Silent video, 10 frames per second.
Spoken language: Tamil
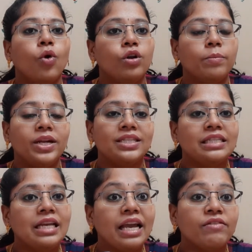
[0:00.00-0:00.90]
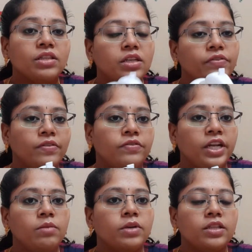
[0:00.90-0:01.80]
ஒரு பிரெஸ்ட்லேயே வந்துட்டு
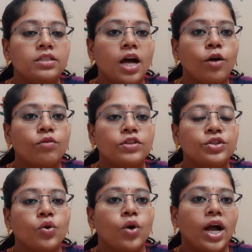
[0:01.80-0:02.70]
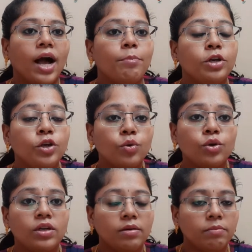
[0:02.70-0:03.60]
ஃபிஃப்டீன் மினிட்ஸ் ஆகும்னு வச்சுக்கோங்க அப்போ டூ
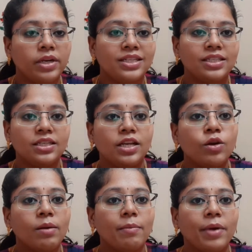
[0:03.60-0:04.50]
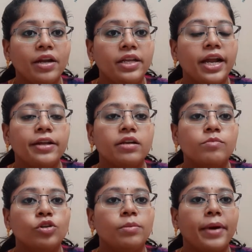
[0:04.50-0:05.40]
பிரெஸ்ட்லேயும் நம்ம பண்ணி
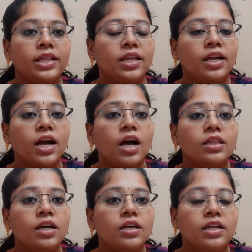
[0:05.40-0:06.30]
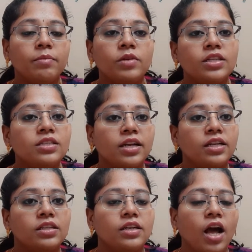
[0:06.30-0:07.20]
எடுக்கும்போது பார்த்தீங்கன்னா தேர்ட்டி மினிட்ஸ்
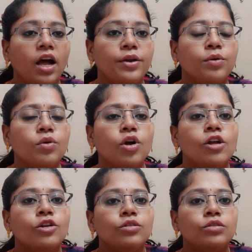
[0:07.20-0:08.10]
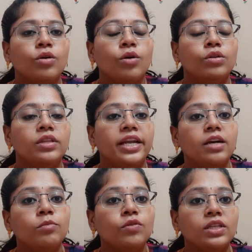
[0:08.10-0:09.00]
கிட்டத்தட்ட ஆகிடும் ஸோ
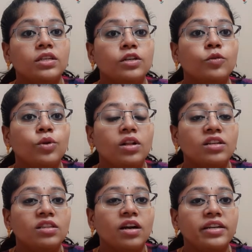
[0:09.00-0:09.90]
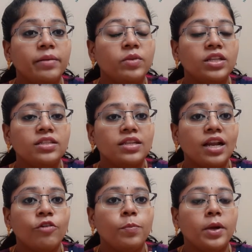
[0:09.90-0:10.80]
தினமும் வந்துட்டு உங்களுக்கு தேர்ட்டி மினிட்ஸ்
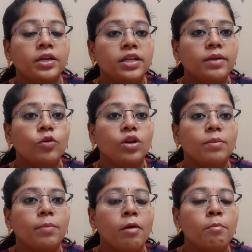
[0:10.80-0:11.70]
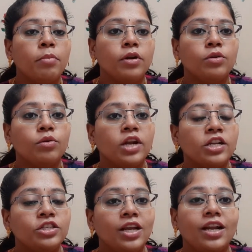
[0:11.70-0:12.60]
செலவு பண்ணி உங்களுக்கு பம்ப் பண்ணணும்னு
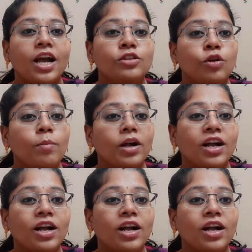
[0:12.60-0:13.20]
நினச்சிங்கன்னா இது ரொம்ப